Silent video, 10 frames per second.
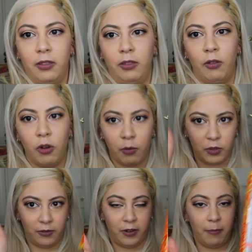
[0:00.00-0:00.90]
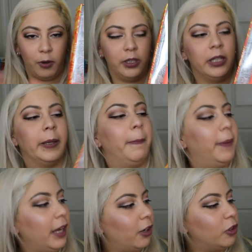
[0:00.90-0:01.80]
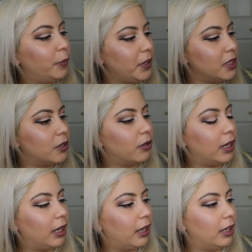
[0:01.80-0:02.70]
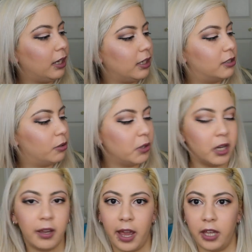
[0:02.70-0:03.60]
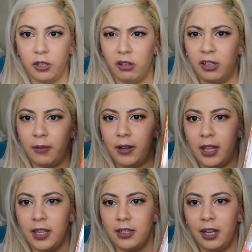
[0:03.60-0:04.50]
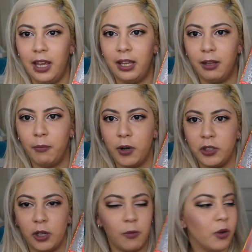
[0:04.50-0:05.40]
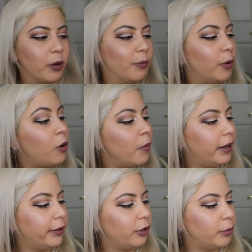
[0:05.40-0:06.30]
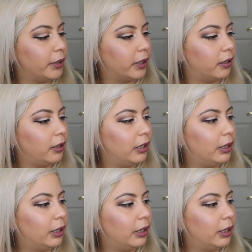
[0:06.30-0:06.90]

No es como si fuera importante, pero yo pienso que Sonia Kashuk debería de ser esta brocha como que un poco más económica.